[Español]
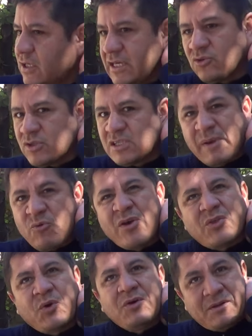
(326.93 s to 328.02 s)
Y entonces me
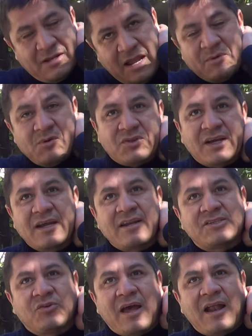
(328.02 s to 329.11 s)
encuentro la Biblioteca
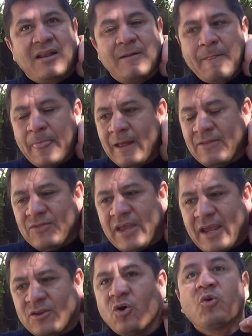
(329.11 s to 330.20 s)
Nacional
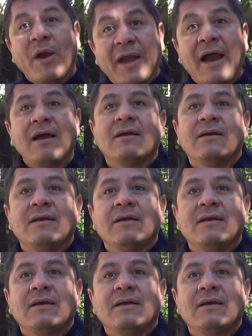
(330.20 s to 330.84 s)
de Noruega,